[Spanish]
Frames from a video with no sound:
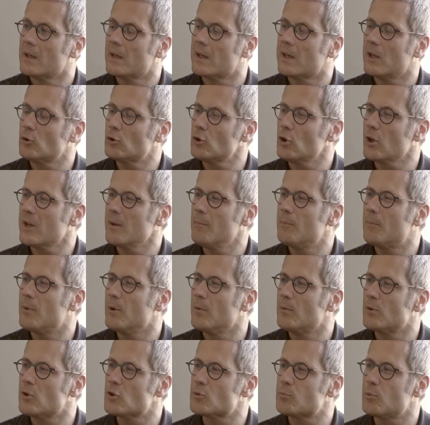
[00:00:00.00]
¿Qué otro
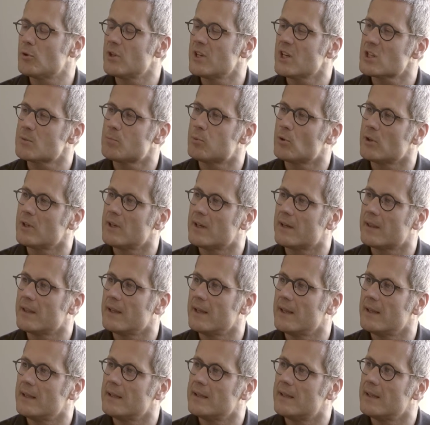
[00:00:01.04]
ejemplo nos podrías poner
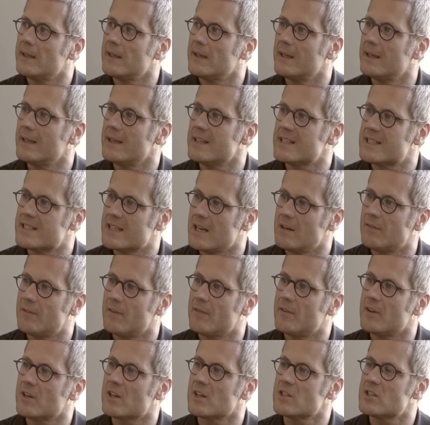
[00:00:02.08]
de,
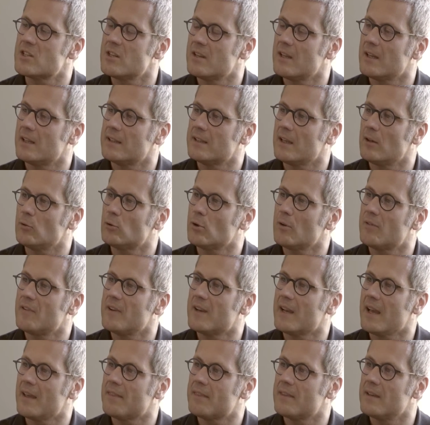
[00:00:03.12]
self-efficacy, de,
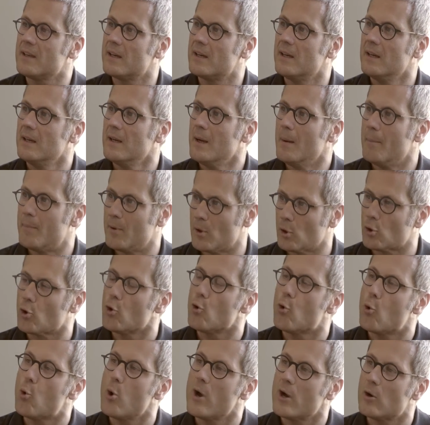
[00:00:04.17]
autoeficacia, pero
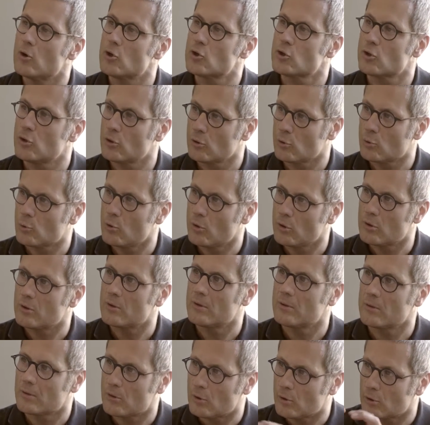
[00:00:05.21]
con juegos? no,
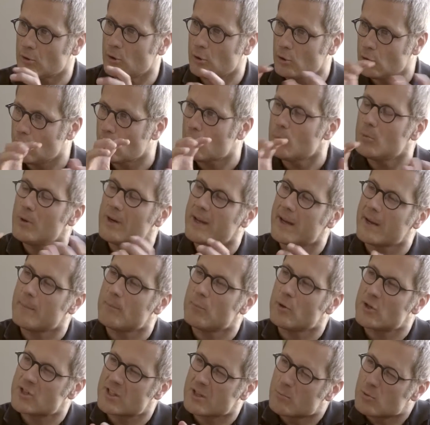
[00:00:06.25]
no, como el
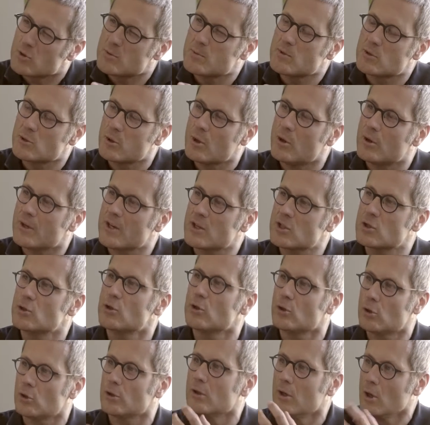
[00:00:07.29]
ejemplo este que hemos visto ahora,
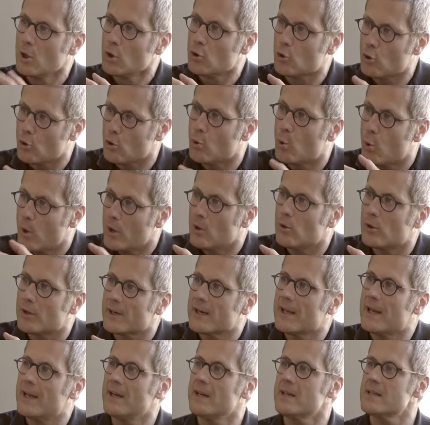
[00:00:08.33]
sino con, juegos
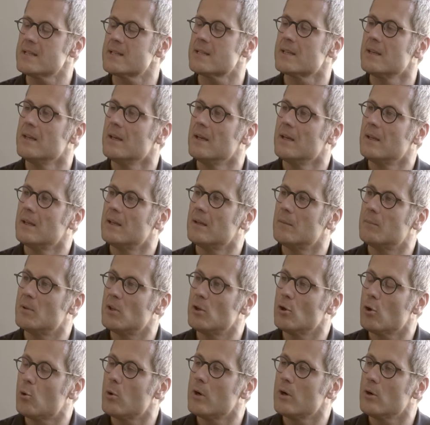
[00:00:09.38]
reales
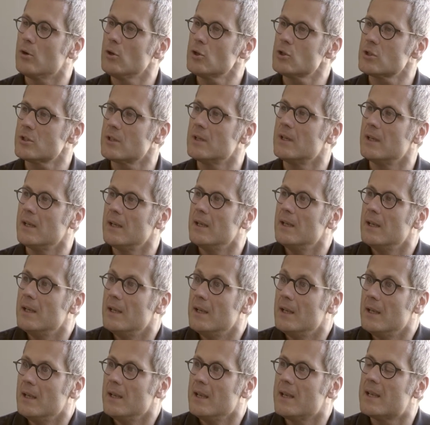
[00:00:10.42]
videojuegos
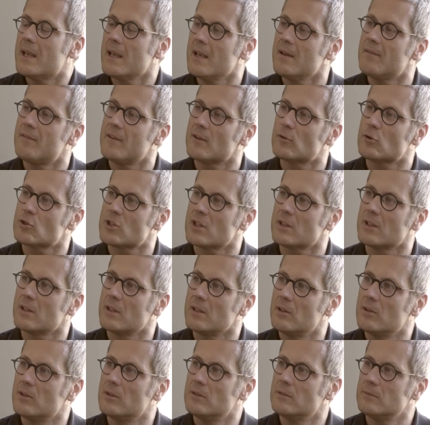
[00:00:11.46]
y, qué efectos ha
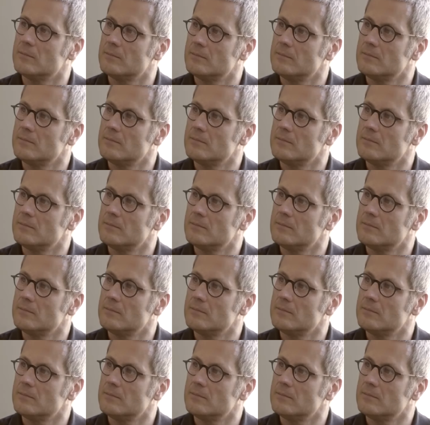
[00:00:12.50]
tenido?